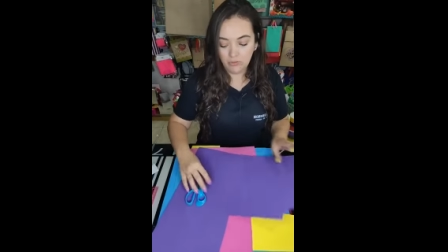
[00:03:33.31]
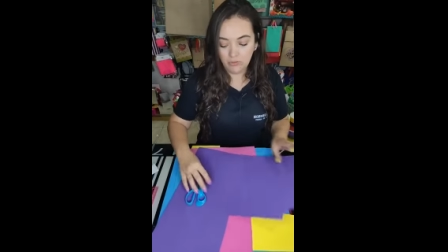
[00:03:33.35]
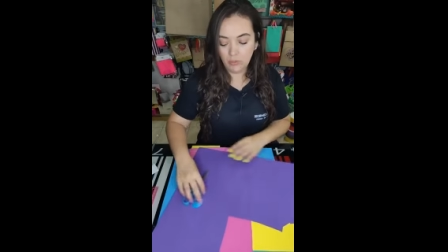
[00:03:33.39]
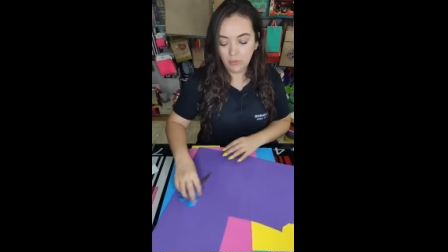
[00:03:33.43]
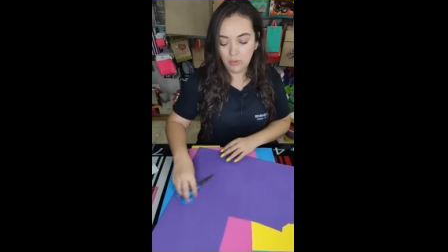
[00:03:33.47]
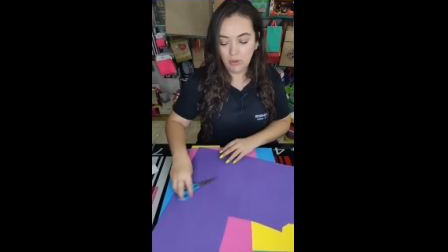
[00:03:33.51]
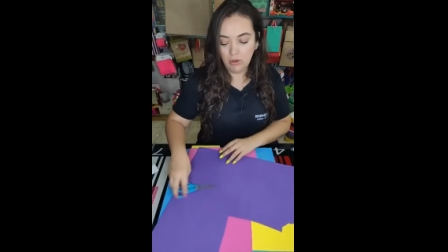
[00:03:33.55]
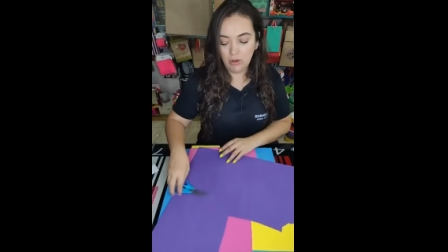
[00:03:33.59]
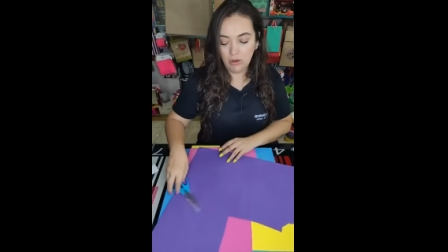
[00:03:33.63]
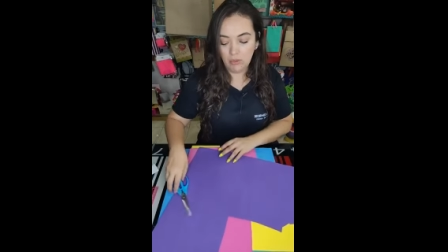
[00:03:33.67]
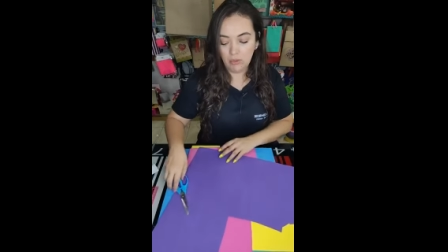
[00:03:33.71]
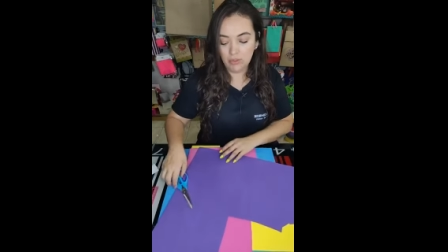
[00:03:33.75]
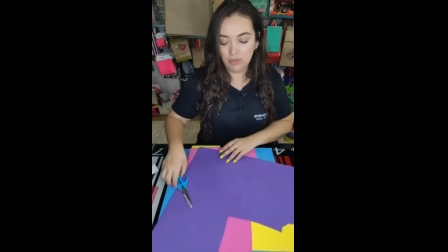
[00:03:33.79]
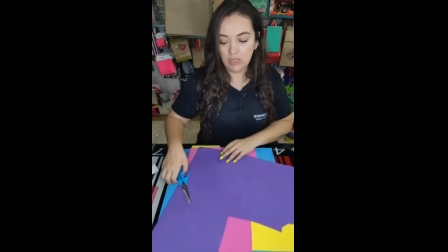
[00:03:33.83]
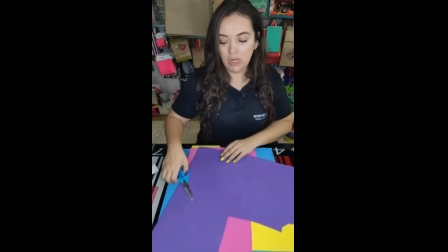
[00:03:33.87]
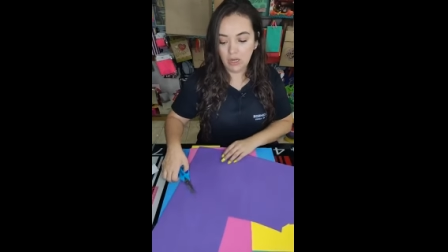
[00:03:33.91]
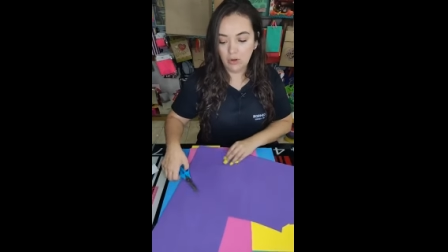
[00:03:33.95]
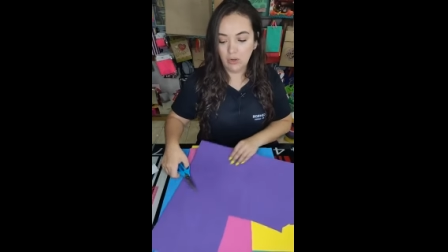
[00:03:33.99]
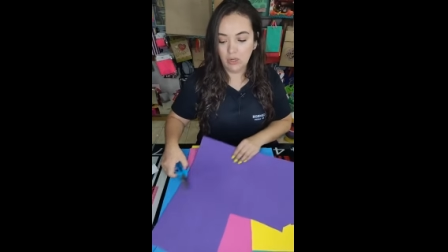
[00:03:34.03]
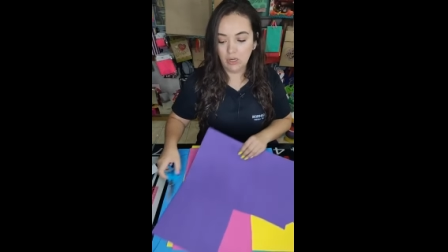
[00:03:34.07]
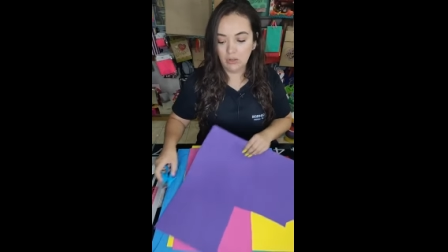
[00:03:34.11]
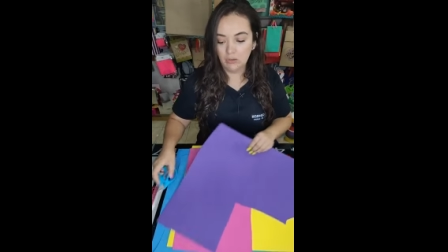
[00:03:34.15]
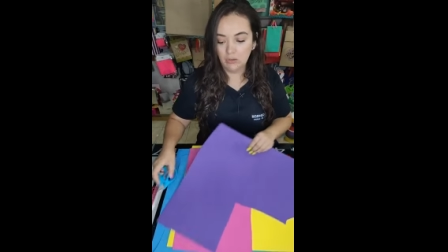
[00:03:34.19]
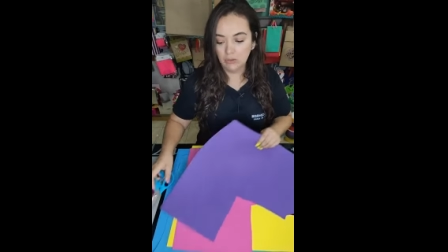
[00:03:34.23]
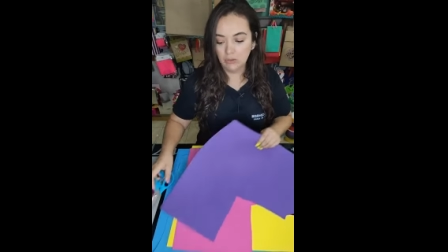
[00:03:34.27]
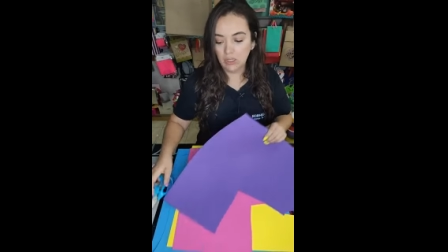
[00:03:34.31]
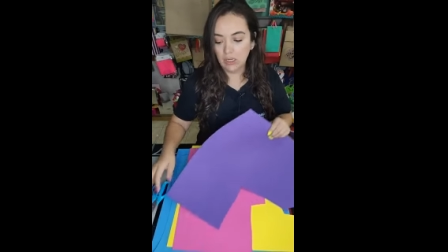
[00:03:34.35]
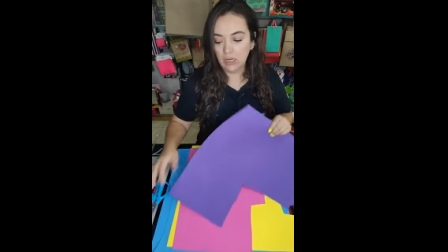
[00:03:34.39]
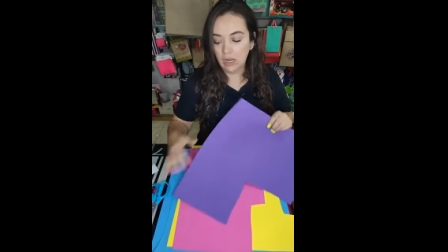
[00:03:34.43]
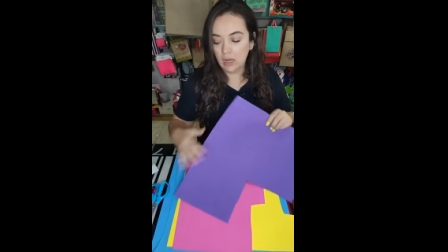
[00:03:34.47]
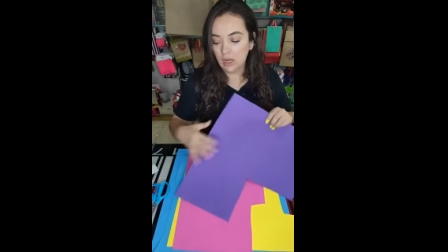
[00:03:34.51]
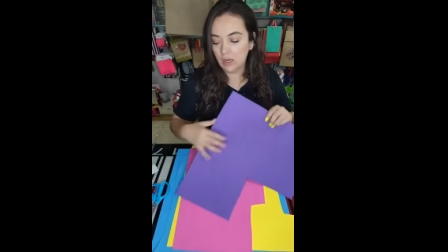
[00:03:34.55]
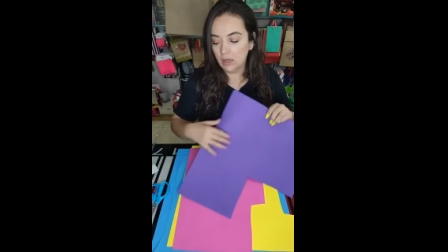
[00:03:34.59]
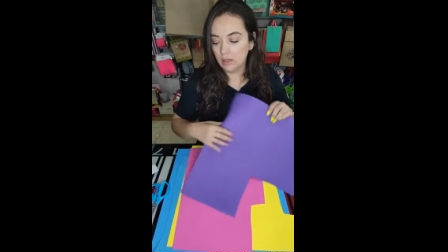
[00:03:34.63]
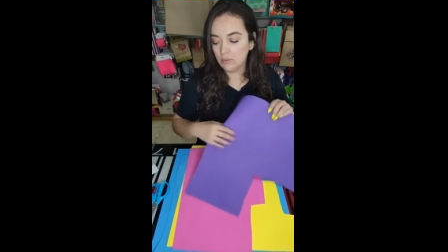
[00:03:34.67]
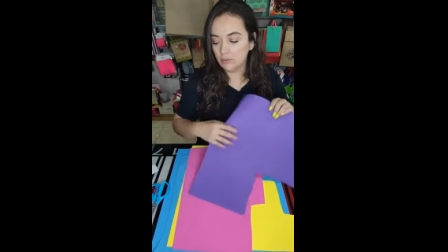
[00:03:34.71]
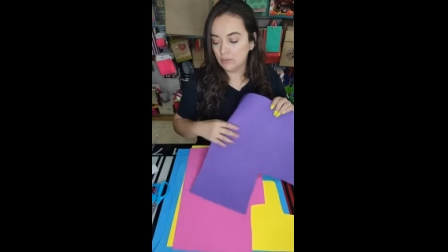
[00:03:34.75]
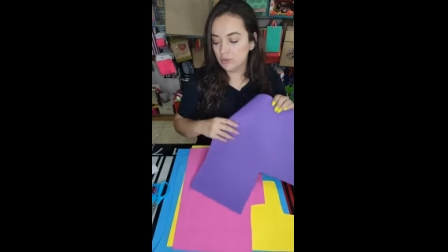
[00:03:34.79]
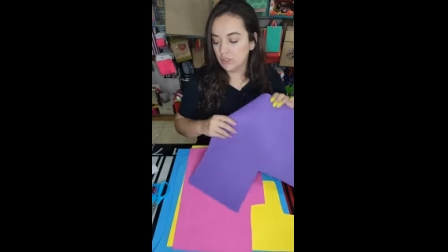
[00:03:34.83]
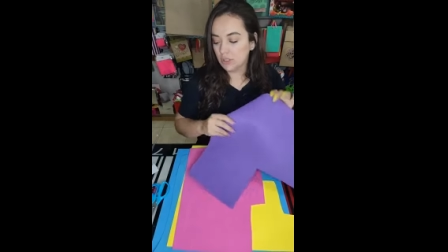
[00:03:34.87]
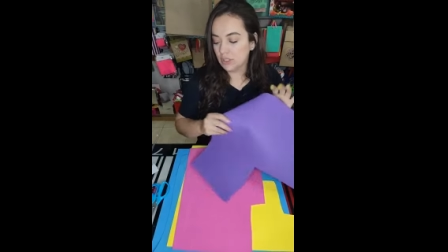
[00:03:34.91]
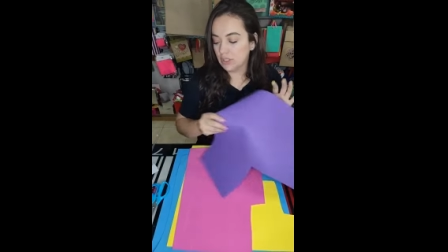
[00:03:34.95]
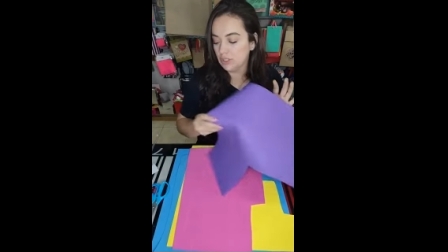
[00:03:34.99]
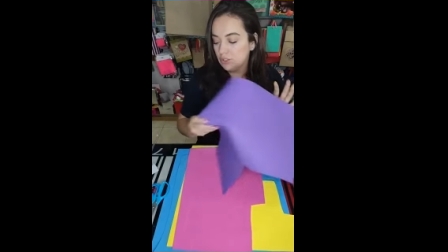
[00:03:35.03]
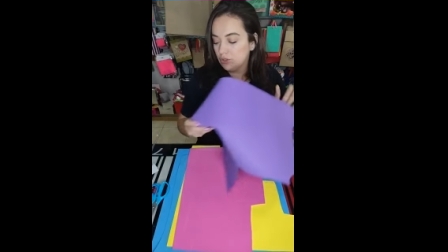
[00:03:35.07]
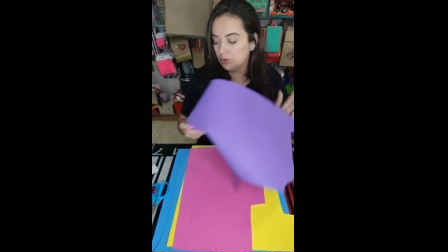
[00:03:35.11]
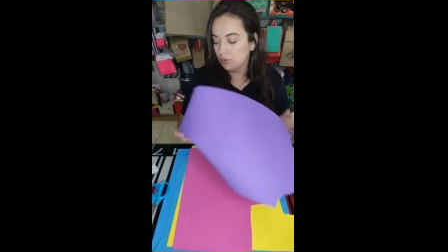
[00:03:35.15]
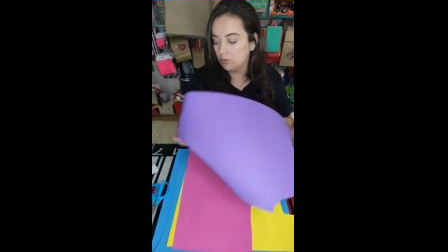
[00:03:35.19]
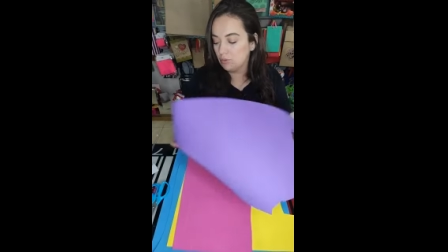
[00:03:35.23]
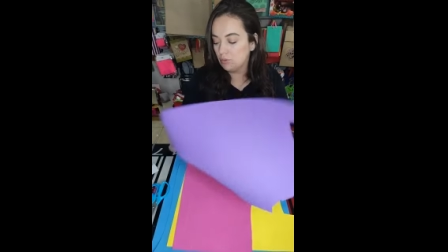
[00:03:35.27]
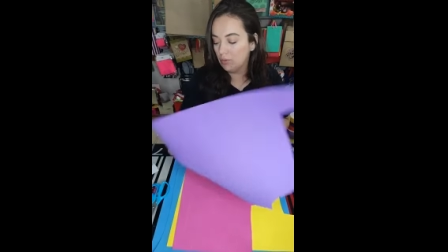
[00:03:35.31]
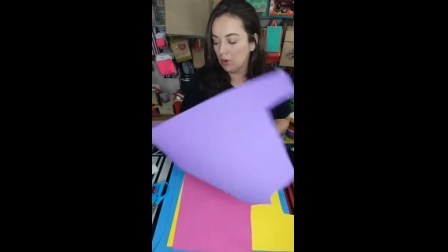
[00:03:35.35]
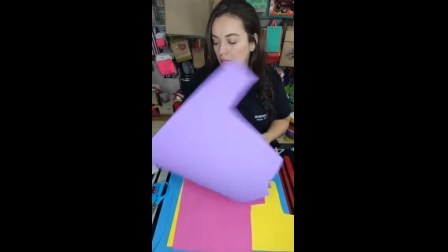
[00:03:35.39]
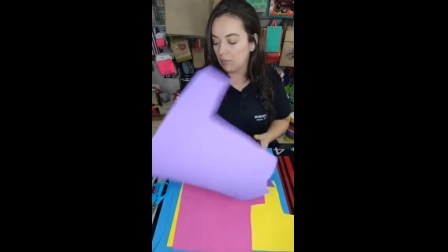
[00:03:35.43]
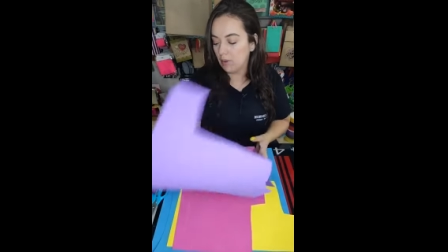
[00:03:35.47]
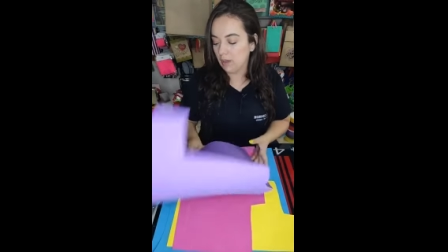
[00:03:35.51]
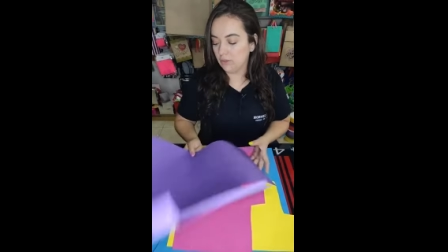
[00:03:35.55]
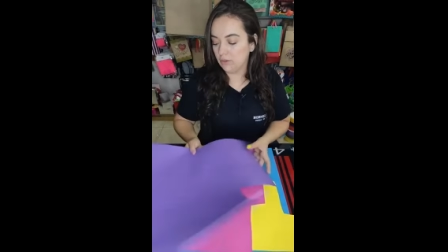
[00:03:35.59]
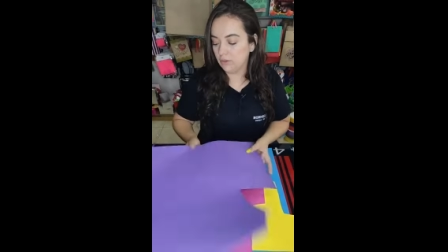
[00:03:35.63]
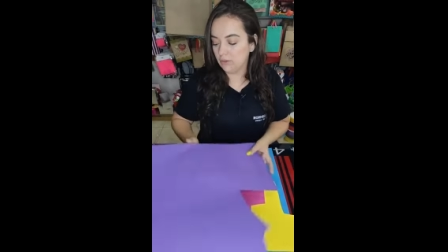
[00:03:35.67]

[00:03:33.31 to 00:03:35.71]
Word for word: foam y vamos a decorar una caja hermosa que hizo mi mamá.